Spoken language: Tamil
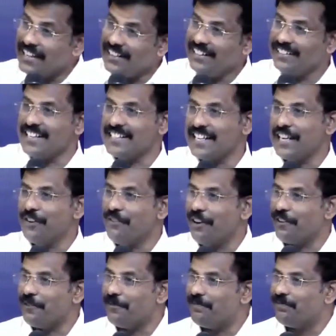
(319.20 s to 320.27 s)
எதிர் திசைக்கு
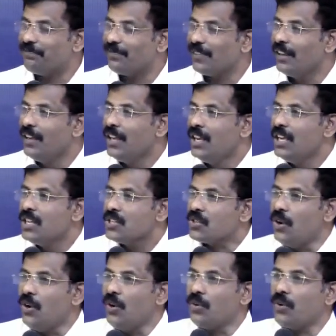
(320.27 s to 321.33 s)
வரும்
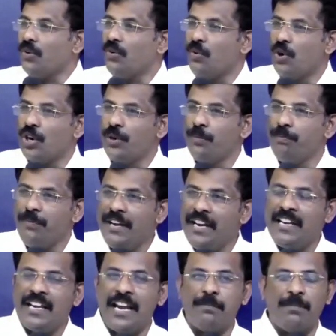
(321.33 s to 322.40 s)
ஸோ ஒரு
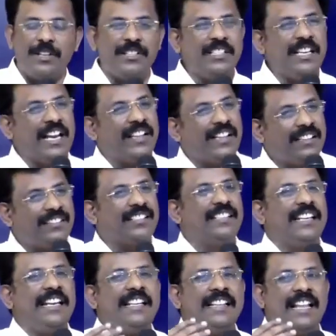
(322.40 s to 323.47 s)
மீன் என்பது எதிர்த்து
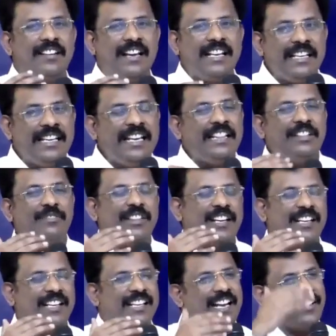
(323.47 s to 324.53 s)
நீந்த
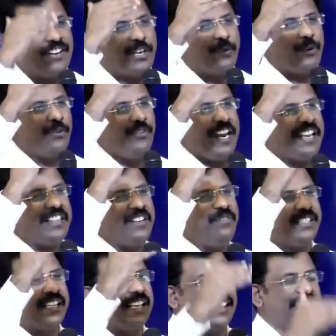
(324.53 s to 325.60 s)
நீந்துவதற்கு அதற்கு ஒரு எதிர்
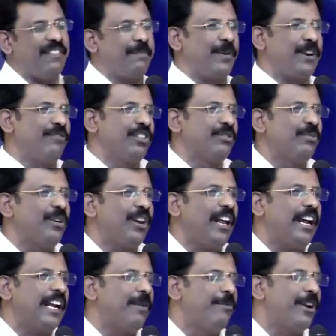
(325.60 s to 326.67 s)
விசை தேவைப்படுவது
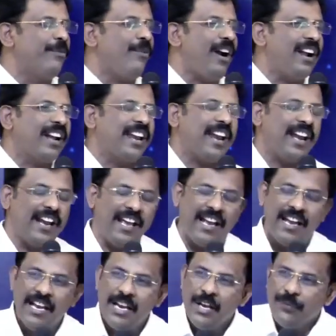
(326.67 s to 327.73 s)
போல நம்முடைய வாழ்க்கையில்
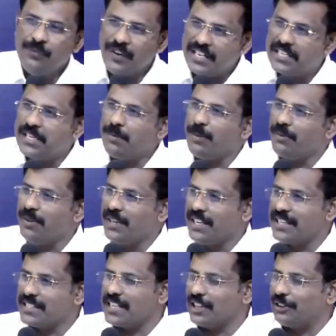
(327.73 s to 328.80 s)
வெற்றி
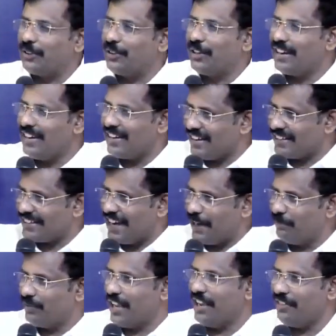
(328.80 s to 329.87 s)
பெறுவதற்கு சத்துருக்கள்
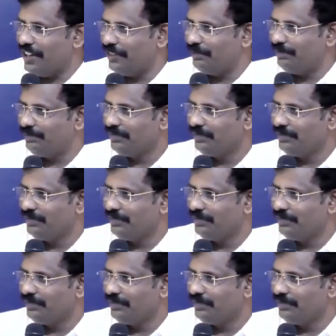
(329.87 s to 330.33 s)
கட்டாயம் தேவை